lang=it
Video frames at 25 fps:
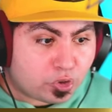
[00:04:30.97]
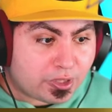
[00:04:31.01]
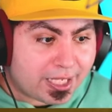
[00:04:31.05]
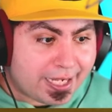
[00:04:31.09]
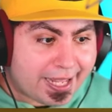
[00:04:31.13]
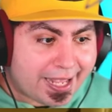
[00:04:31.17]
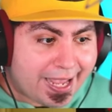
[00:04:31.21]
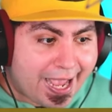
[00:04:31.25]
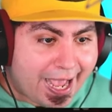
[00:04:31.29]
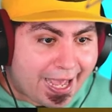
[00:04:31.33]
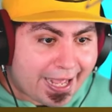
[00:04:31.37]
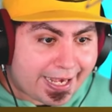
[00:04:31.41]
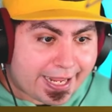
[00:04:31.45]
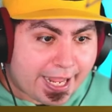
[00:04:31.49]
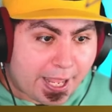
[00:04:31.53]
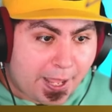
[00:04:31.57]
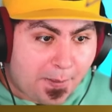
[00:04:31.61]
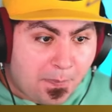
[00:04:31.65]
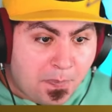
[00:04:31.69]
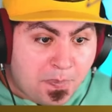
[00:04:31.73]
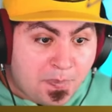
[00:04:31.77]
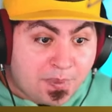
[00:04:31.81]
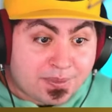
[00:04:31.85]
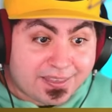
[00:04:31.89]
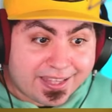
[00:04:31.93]
tutte le
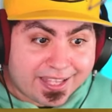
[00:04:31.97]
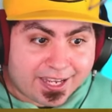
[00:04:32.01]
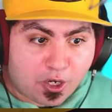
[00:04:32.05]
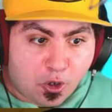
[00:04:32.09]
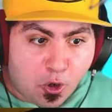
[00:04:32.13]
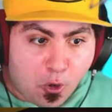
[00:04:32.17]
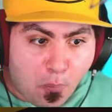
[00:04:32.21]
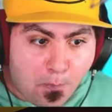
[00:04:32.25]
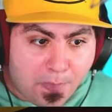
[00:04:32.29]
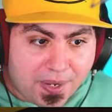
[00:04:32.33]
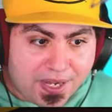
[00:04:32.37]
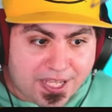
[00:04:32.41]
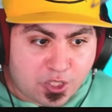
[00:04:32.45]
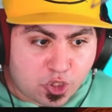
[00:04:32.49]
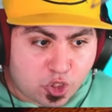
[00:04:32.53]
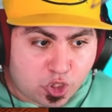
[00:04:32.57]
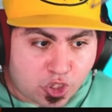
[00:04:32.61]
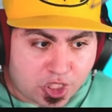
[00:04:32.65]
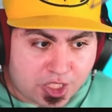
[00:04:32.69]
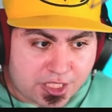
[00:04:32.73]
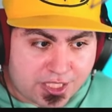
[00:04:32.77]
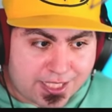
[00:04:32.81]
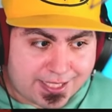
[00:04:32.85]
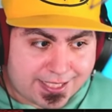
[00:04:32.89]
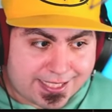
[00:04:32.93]
aree del
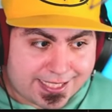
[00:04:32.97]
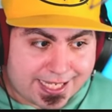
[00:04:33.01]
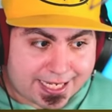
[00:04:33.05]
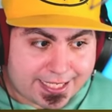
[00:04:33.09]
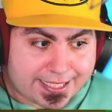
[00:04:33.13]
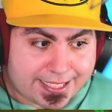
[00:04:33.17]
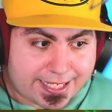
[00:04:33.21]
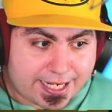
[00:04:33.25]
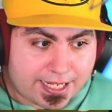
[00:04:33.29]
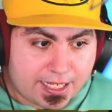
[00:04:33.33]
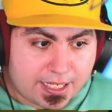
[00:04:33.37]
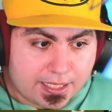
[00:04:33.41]
complesso residenziale,